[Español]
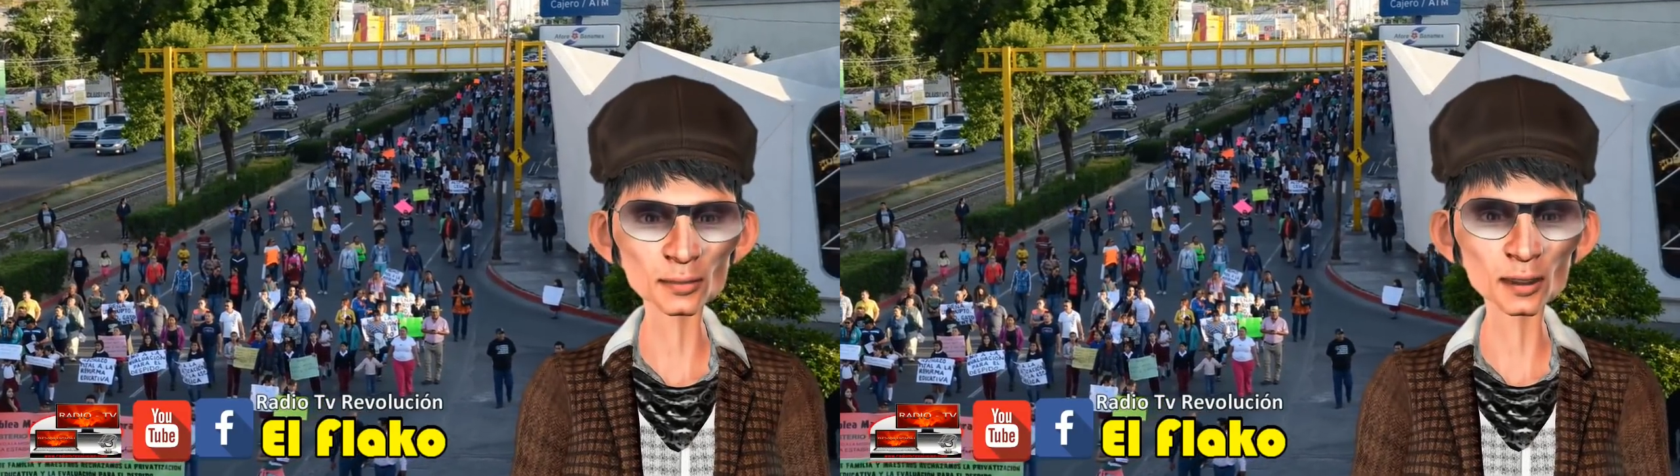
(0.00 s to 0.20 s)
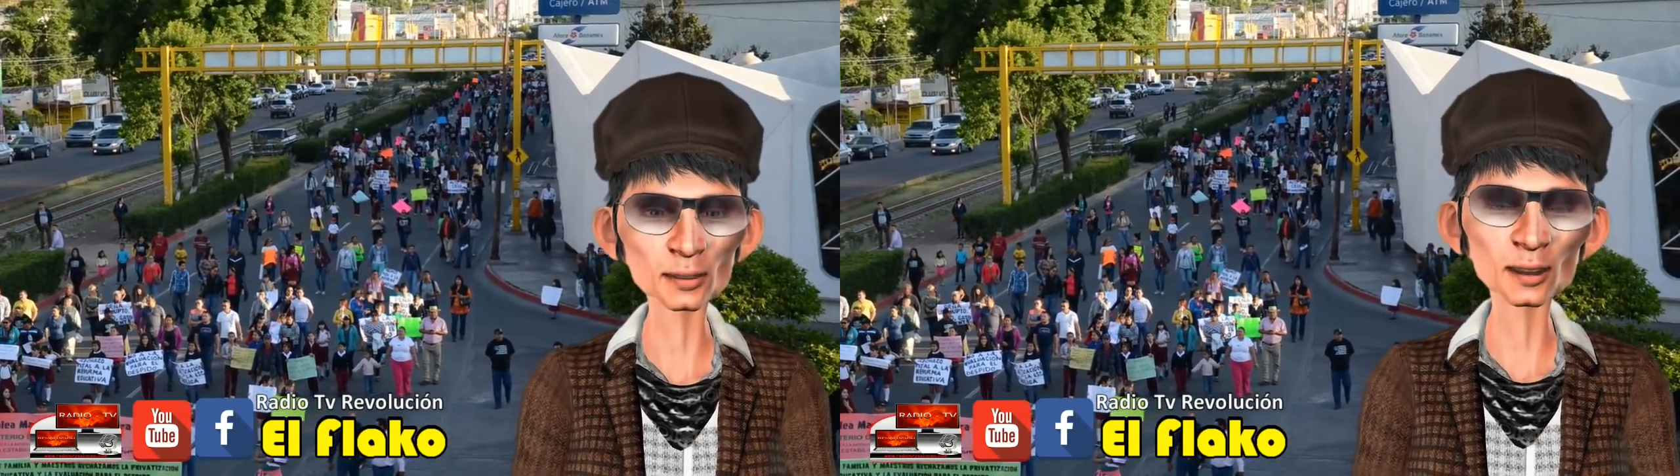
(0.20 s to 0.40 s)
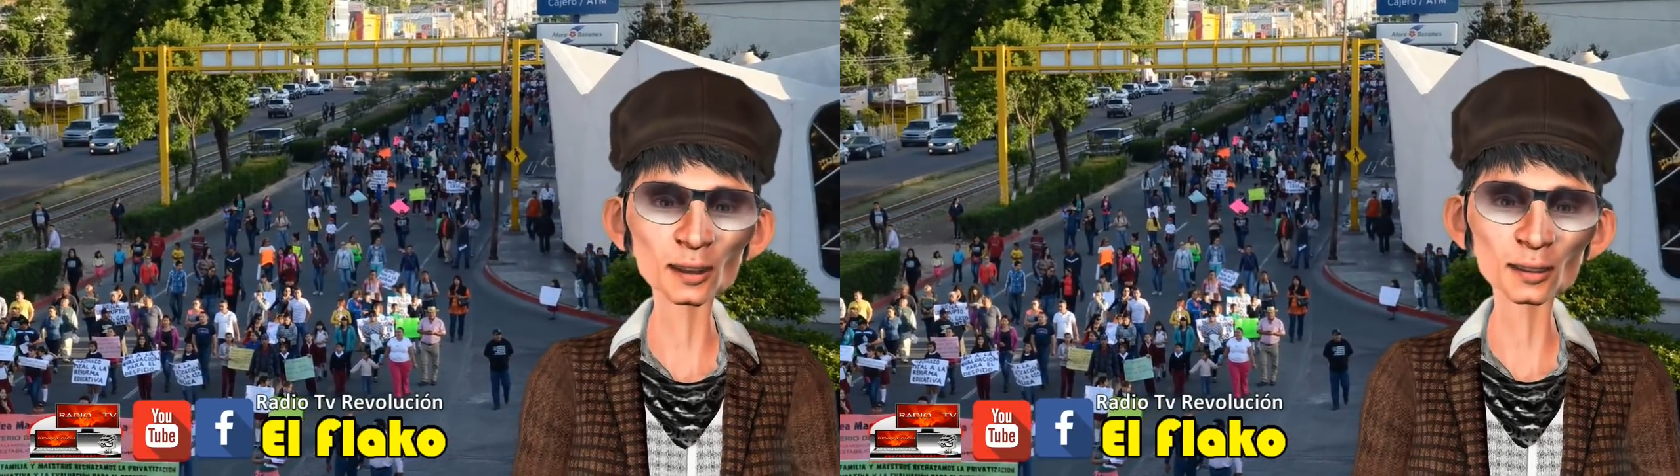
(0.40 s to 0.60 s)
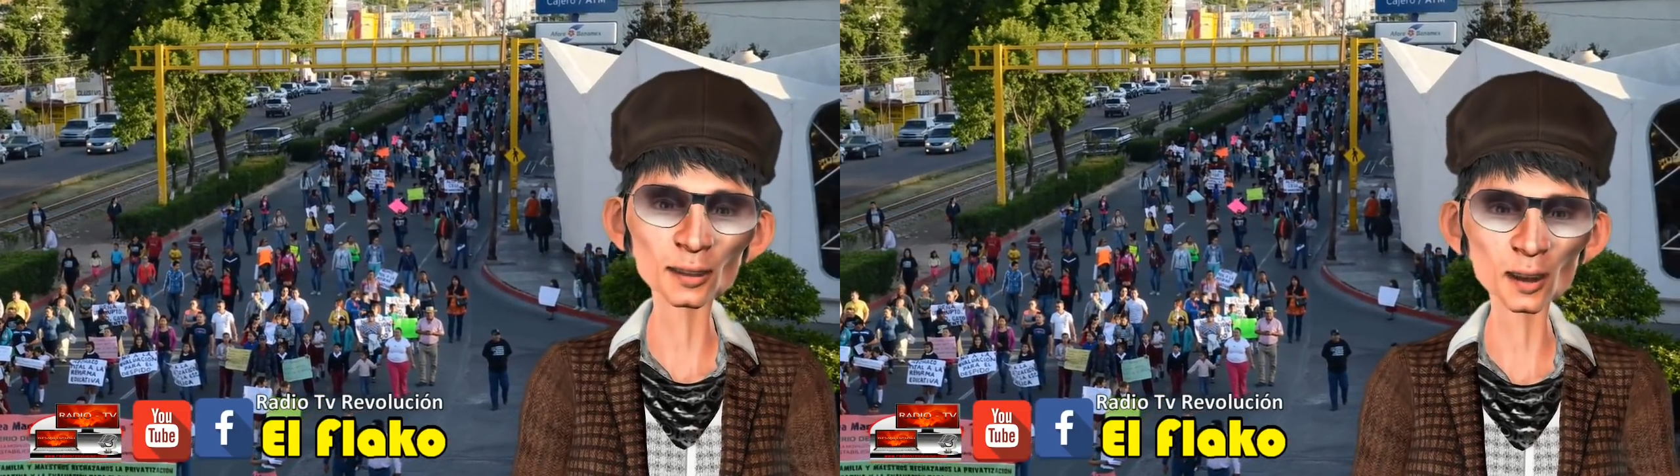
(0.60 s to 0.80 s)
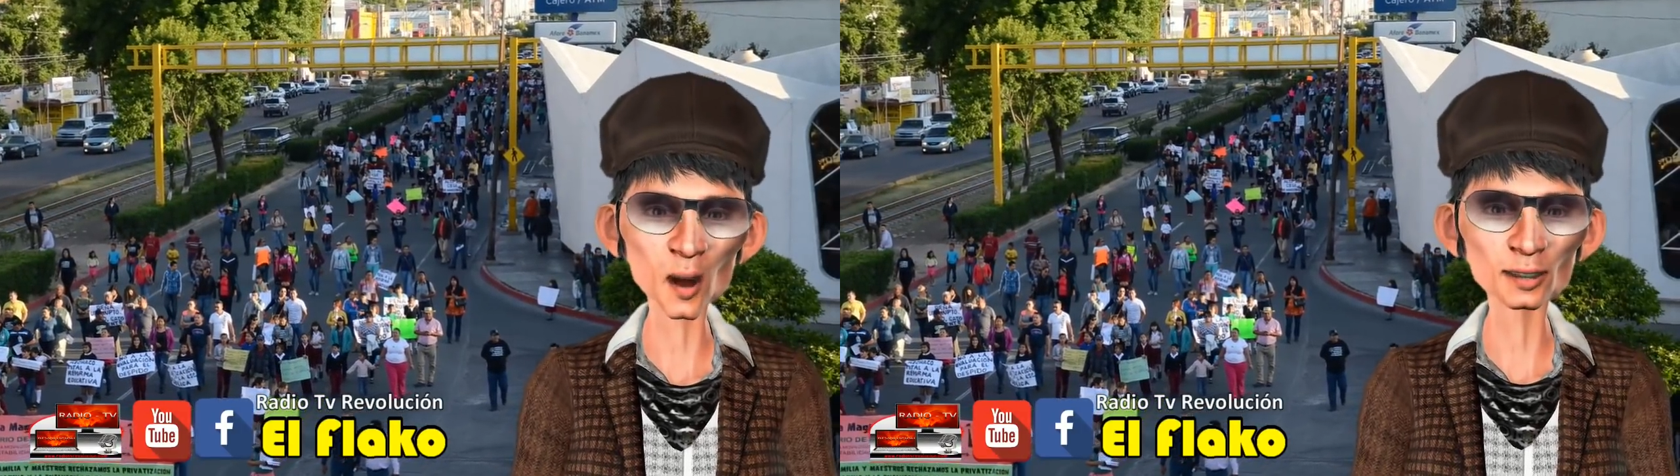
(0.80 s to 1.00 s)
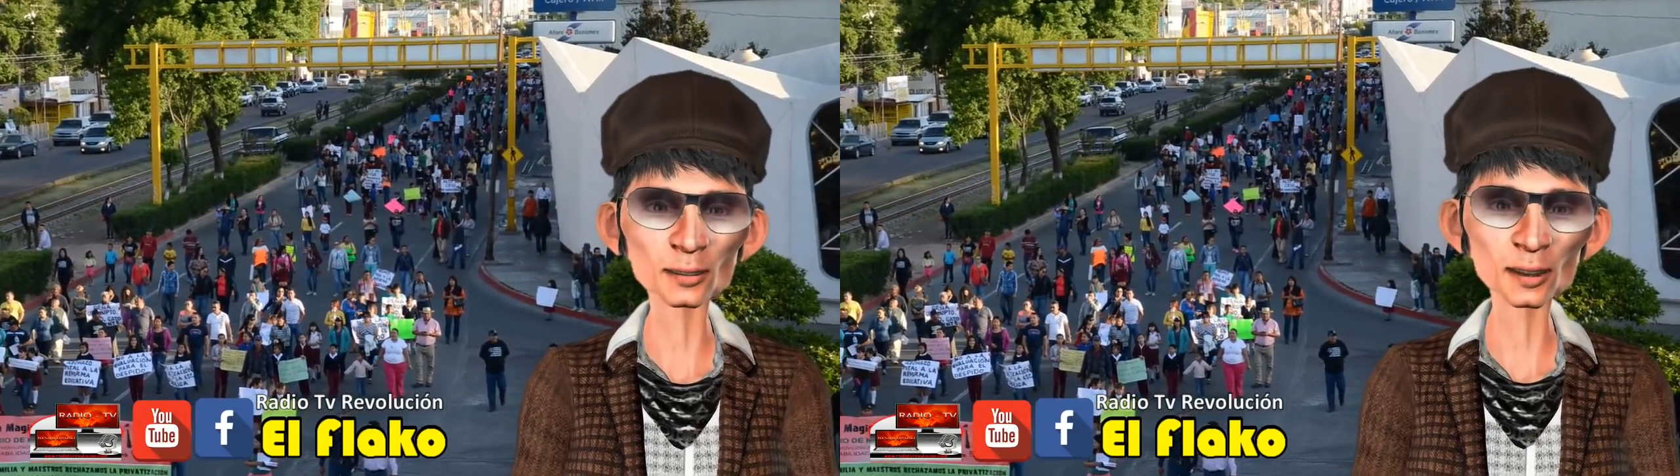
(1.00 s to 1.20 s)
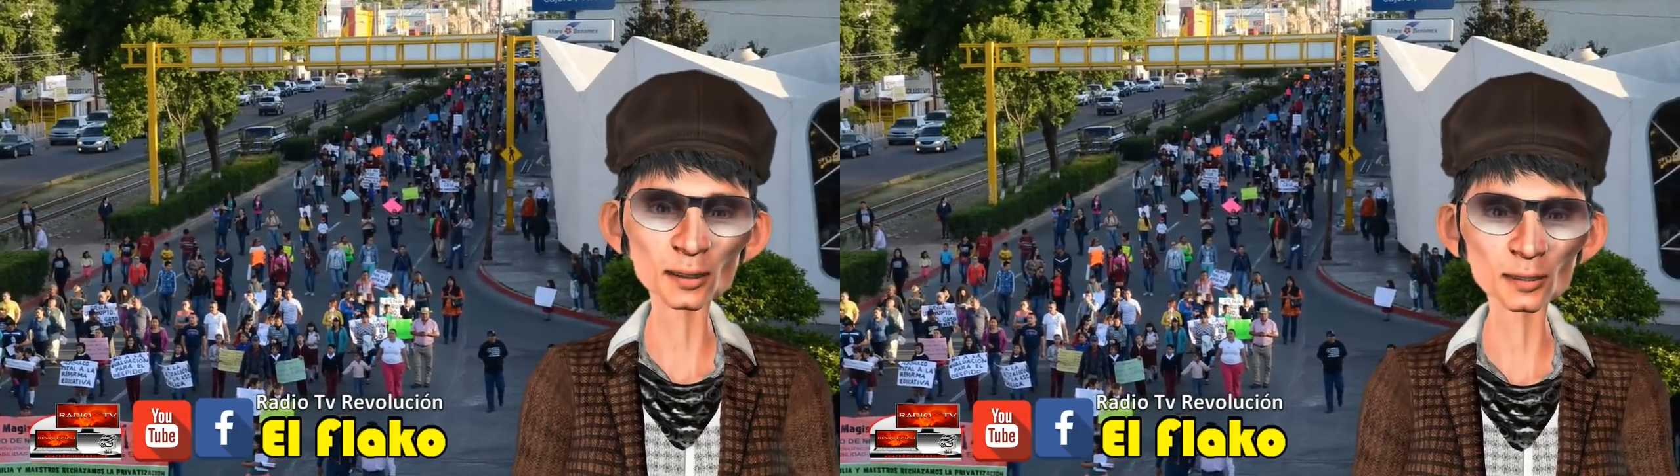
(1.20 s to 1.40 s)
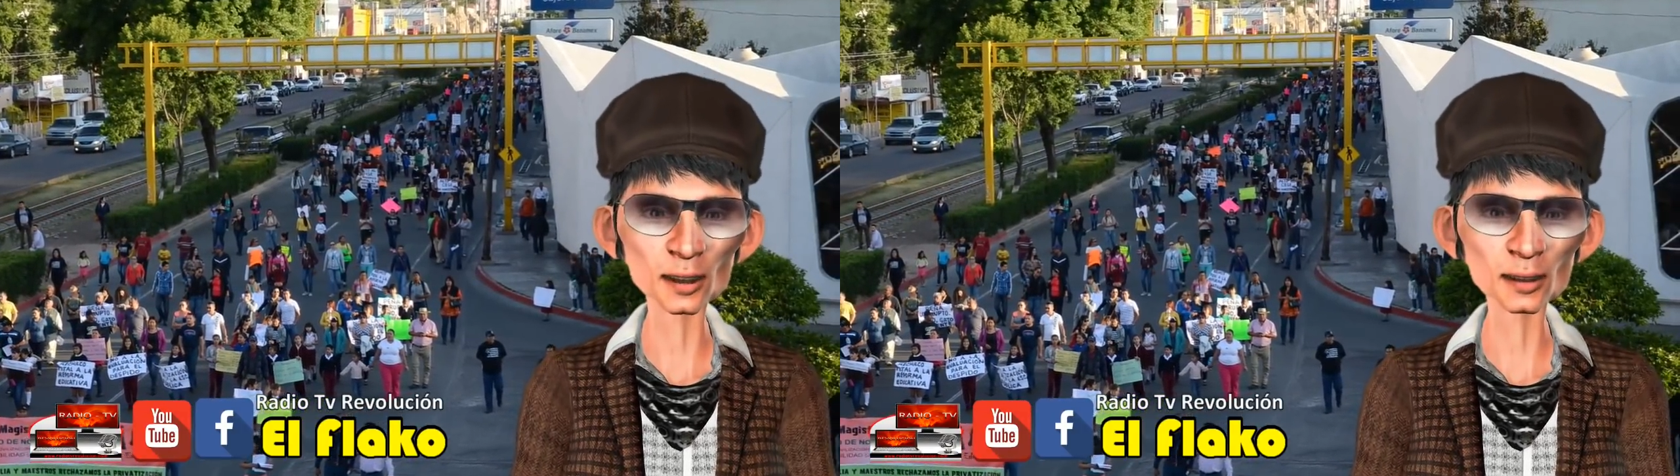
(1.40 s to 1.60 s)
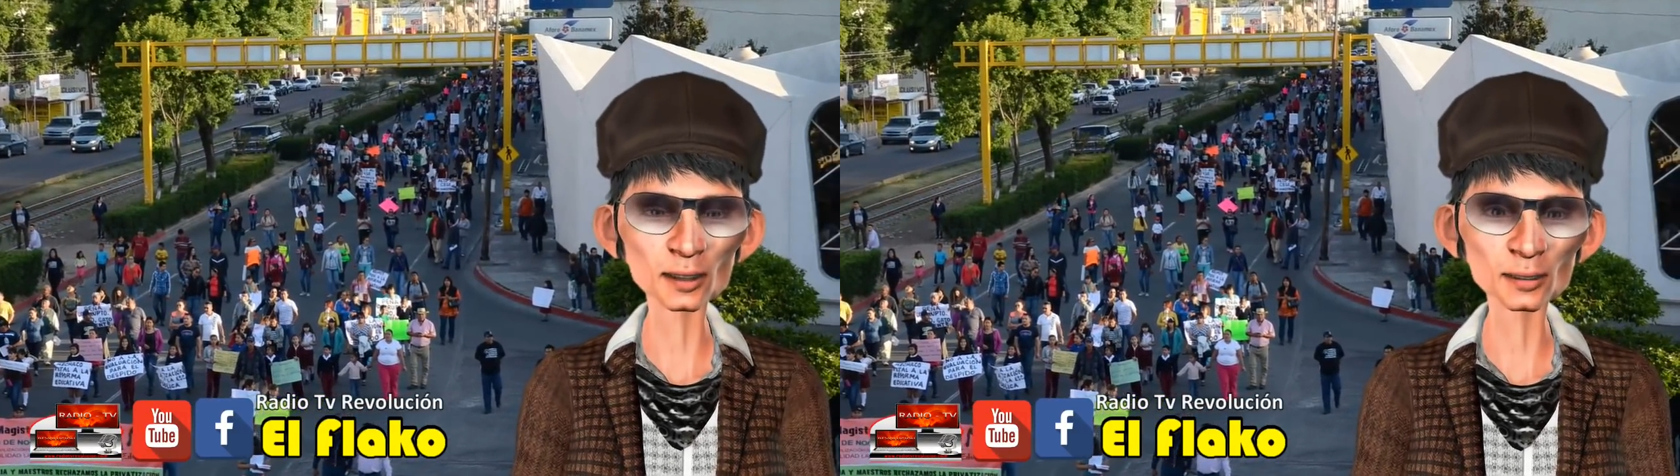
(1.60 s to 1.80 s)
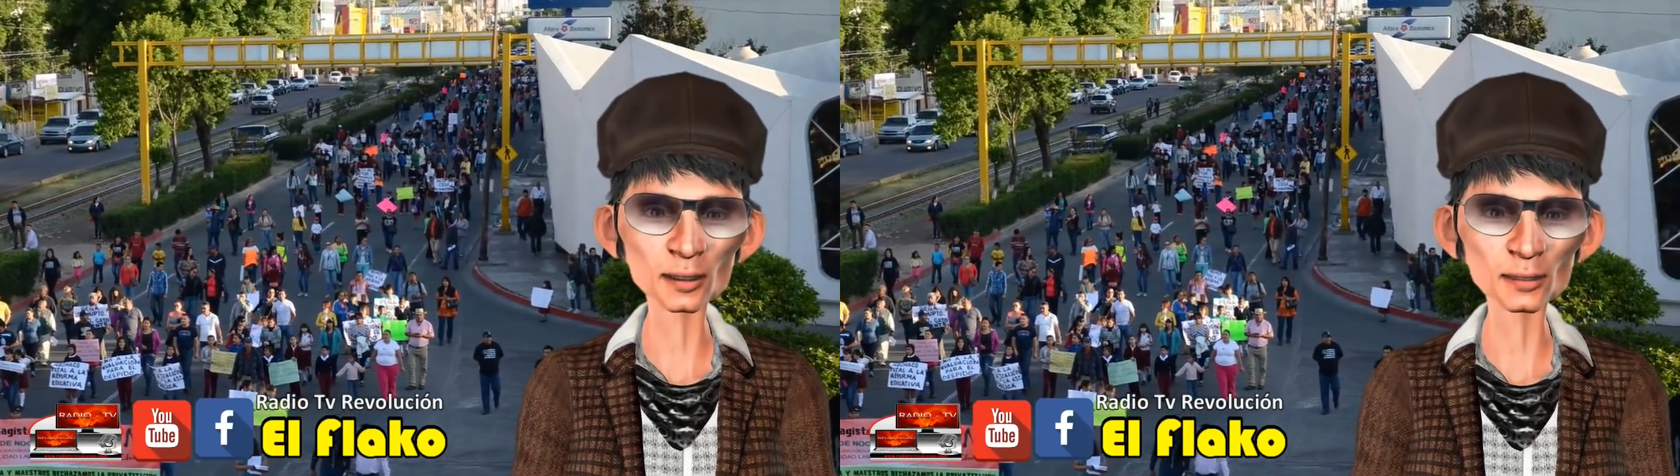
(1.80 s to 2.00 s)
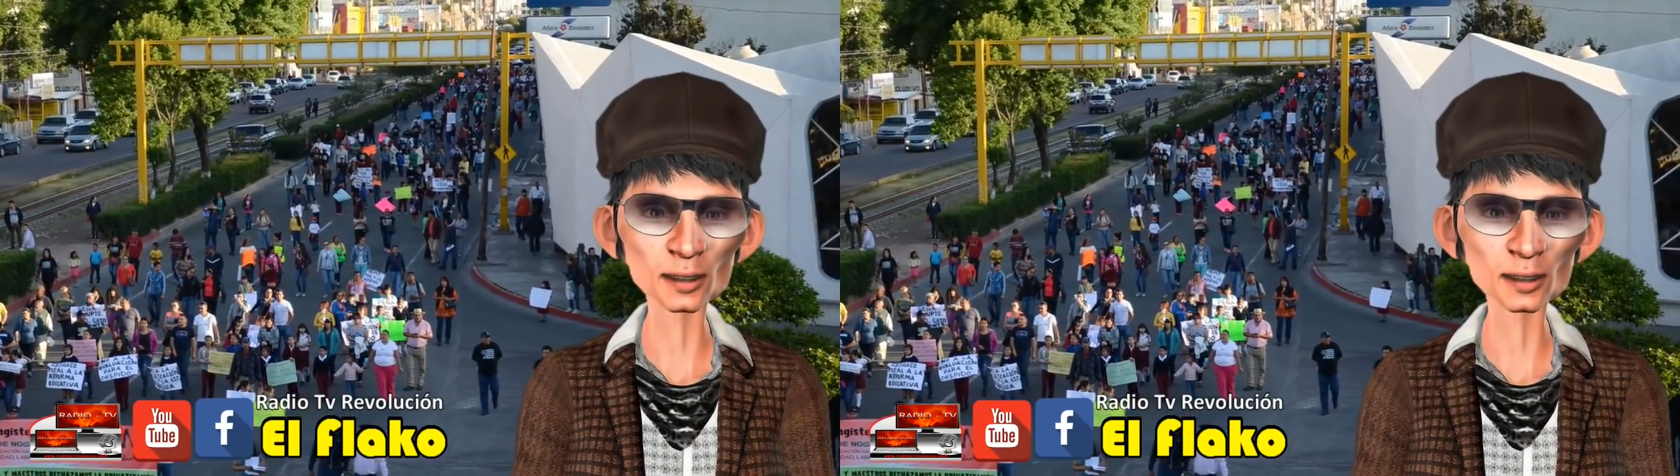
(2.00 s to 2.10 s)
emanados de procesos de renovación